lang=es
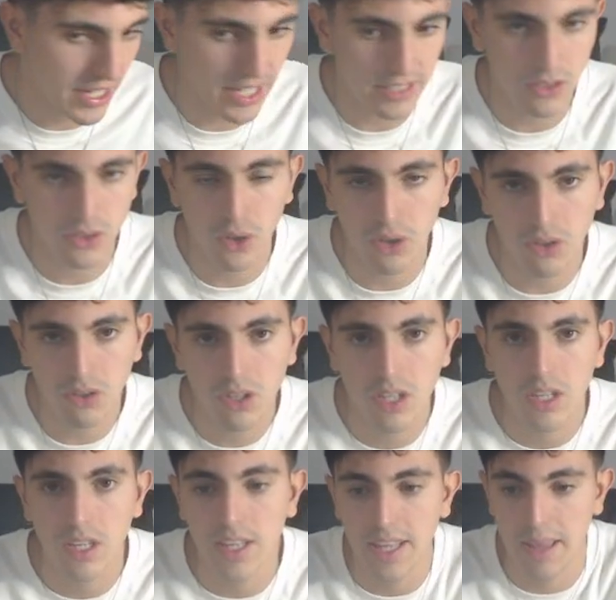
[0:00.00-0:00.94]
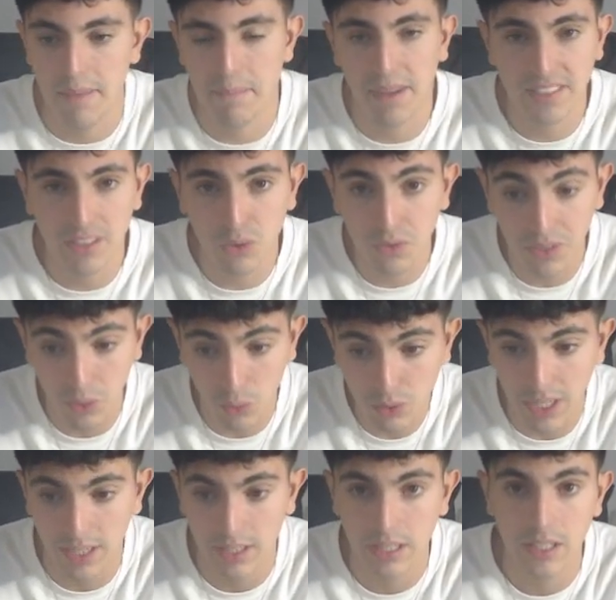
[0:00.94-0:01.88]
entorno en base a tu figura.
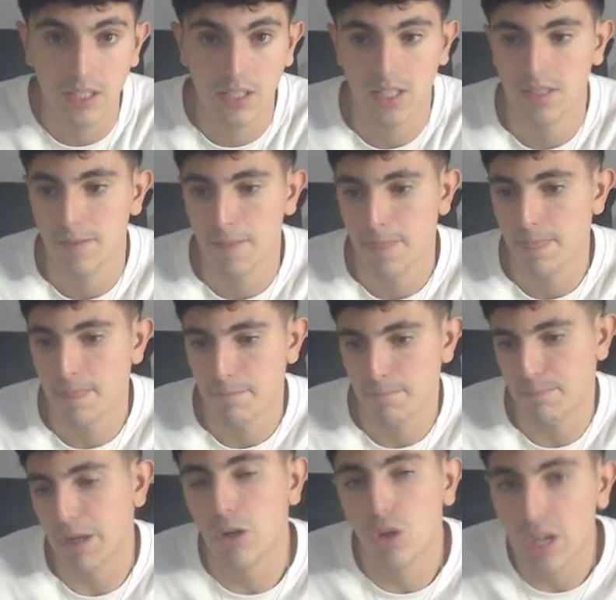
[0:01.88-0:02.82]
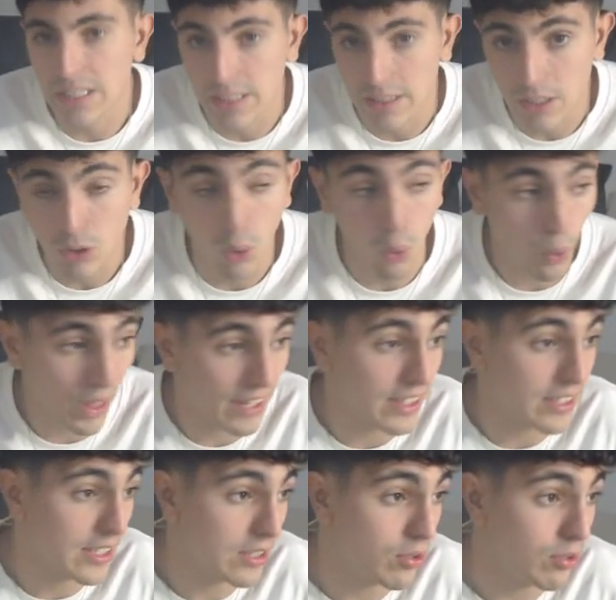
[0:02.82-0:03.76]
Pero es lo que te digo, dudar de
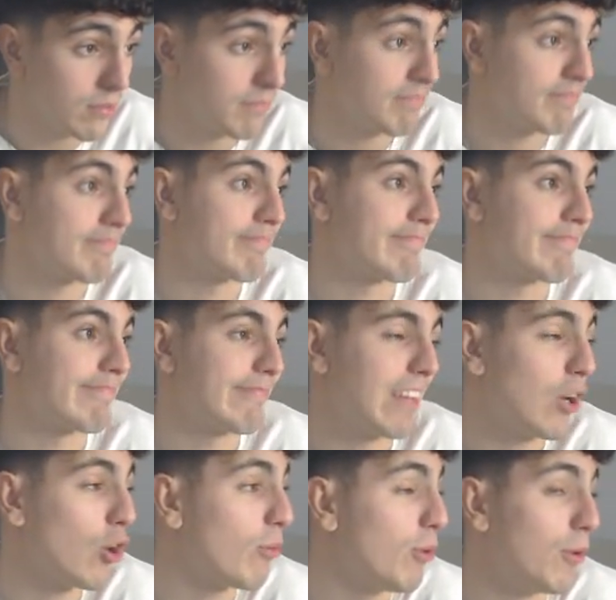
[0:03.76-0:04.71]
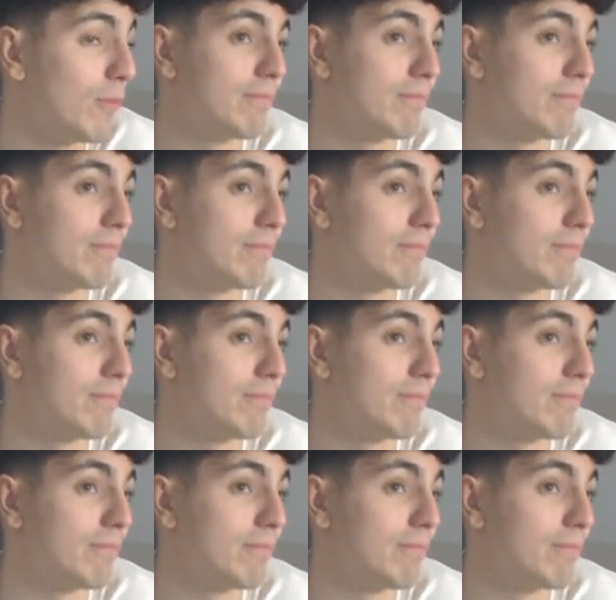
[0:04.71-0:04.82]
Teto es como,